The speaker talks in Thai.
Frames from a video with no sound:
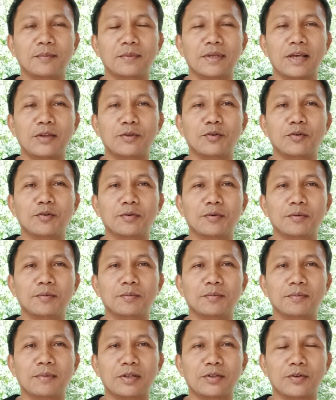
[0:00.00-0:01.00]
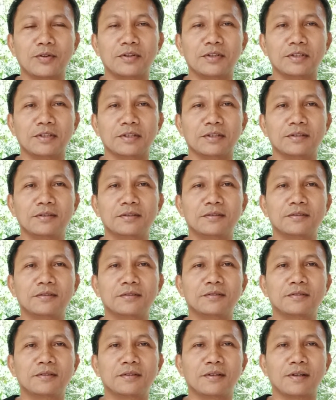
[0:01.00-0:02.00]
มีอายุมาจนถึง
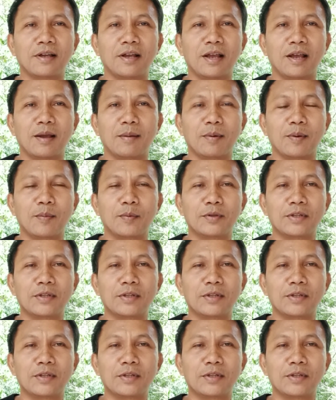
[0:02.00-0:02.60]
พระ